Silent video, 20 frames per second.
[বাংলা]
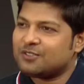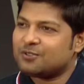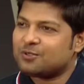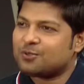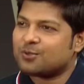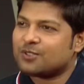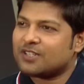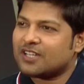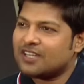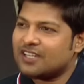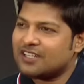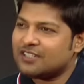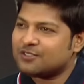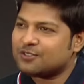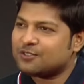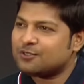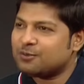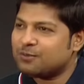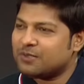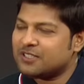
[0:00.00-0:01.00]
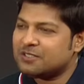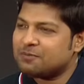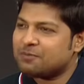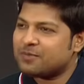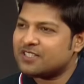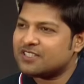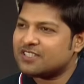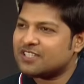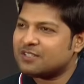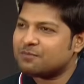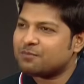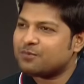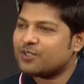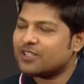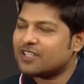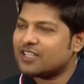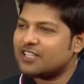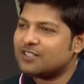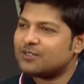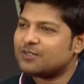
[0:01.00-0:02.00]
ওই টোটালের জন্যই বেশি প্রেসারে
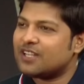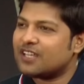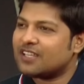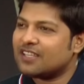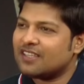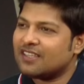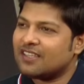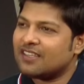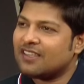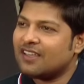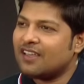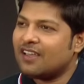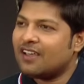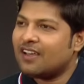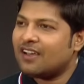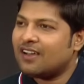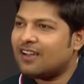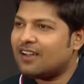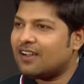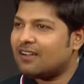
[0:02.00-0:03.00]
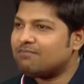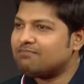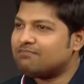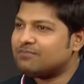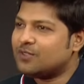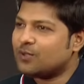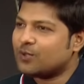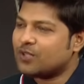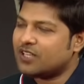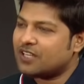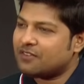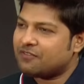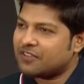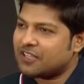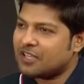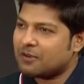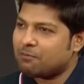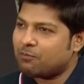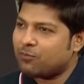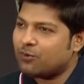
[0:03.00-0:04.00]
পড়ে গেল নাকি দক্ষিণ
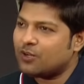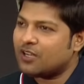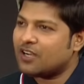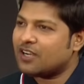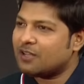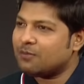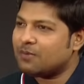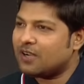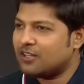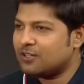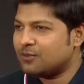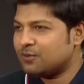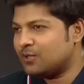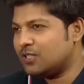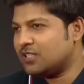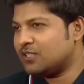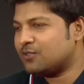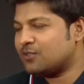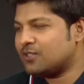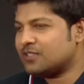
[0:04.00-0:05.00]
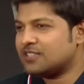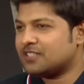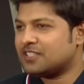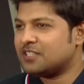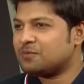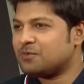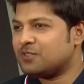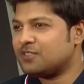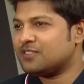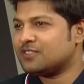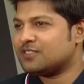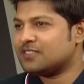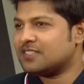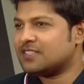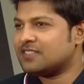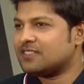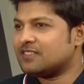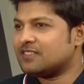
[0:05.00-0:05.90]
আফ্রিকার বোলাররা ভালো বোলিং করেছে কি দক্ষিণ